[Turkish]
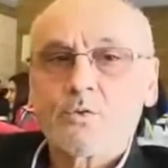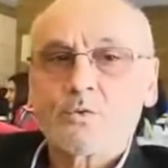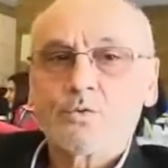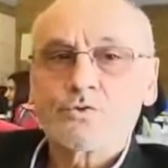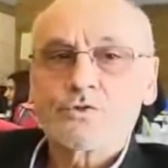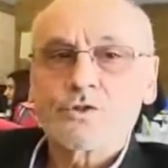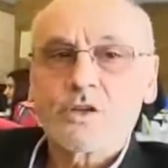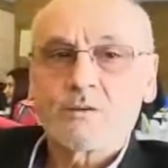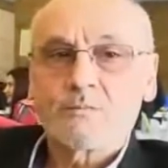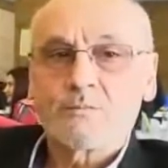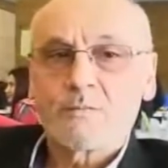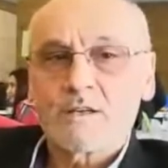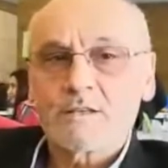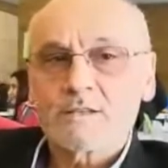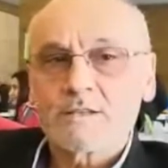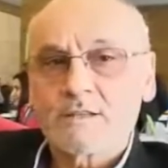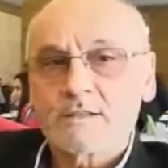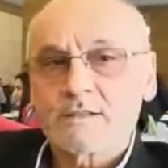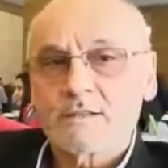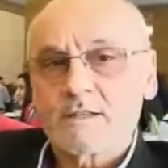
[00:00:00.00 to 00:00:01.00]
ulusal
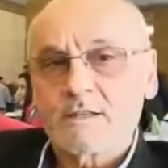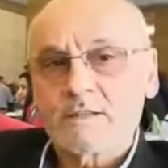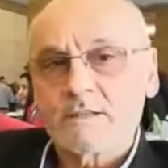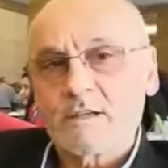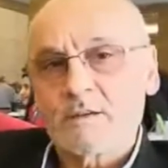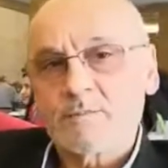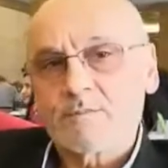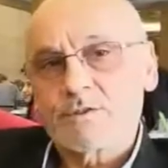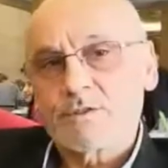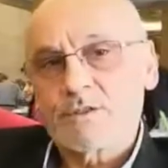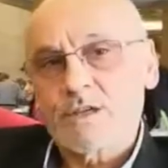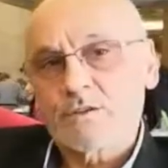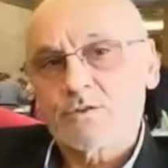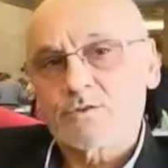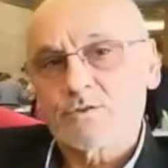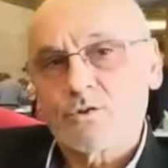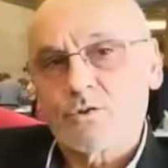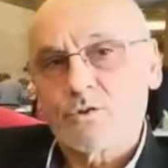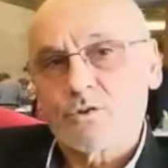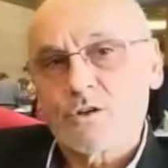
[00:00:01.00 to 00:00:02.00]
marketlerin tabi
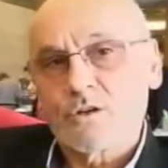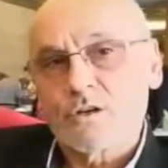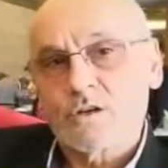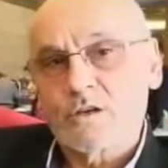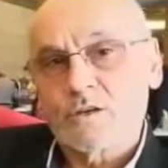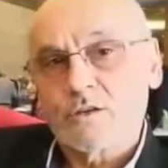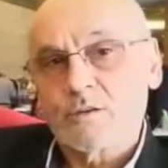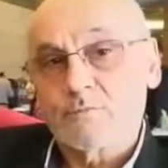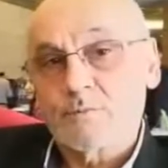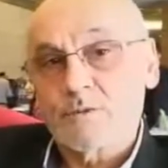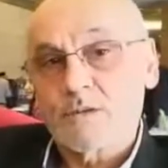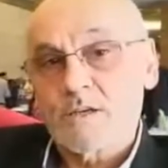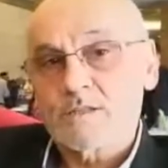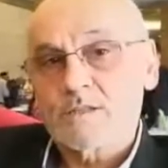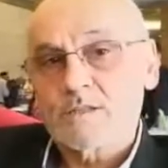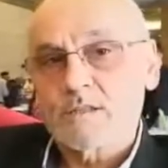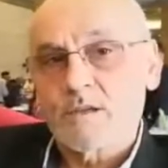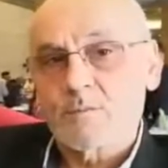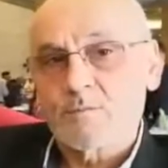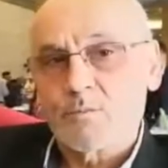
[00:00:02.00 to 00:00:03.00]
sektör e,
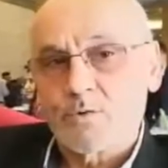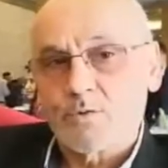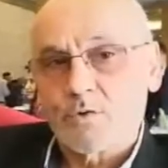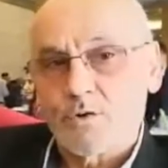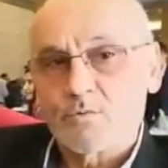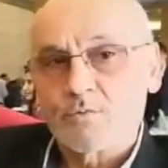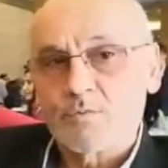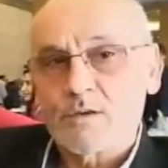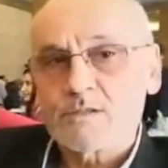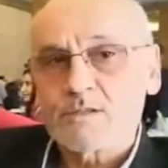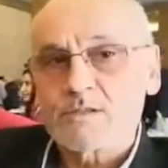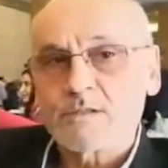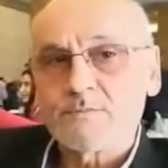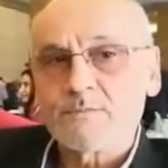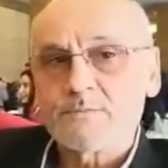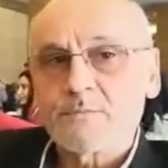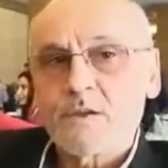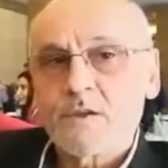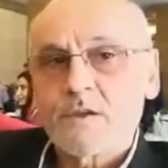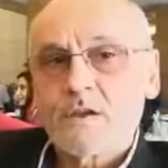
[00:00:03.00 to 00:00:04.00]
piyasada bol
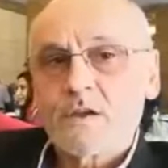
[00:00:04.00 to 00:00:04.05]
olması.